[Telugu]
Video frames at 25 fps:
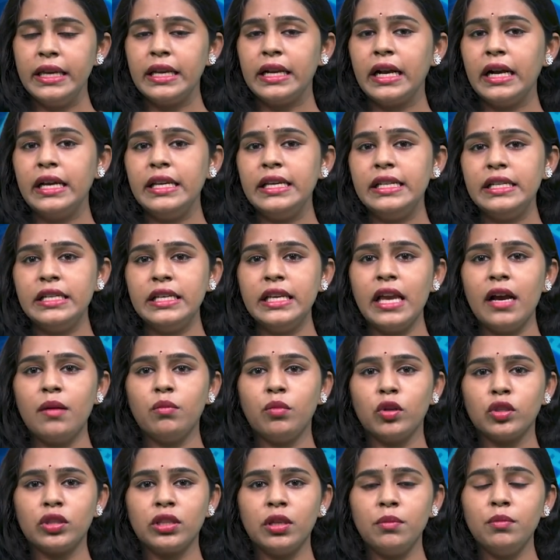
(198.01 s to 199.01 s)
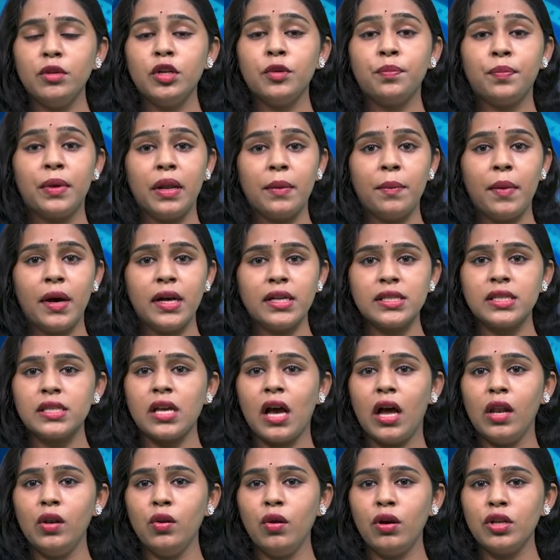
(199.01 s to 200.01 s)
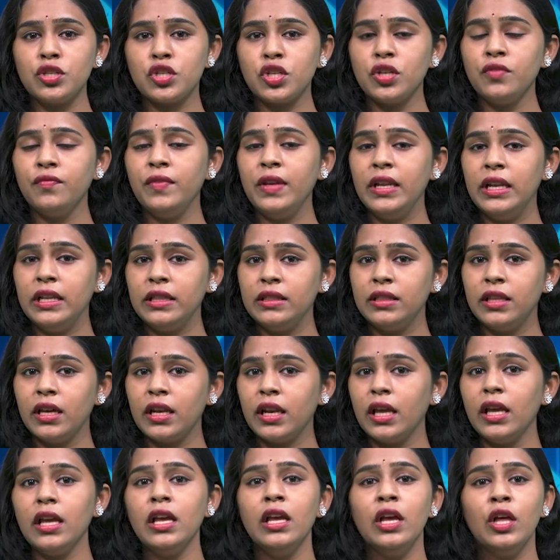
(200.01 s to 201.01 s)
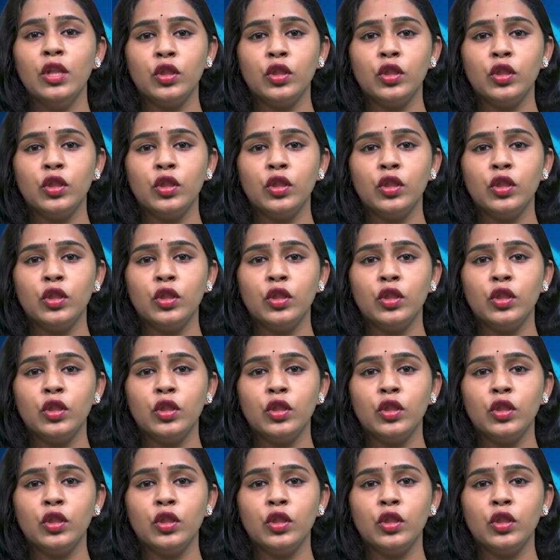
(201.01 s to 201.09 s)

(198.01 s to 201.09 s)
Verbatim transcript: ఇక ఇండియా మొత్తంలో ప్రభాస్ అల్లు అర్జున్ వీళ్ళిద్దరే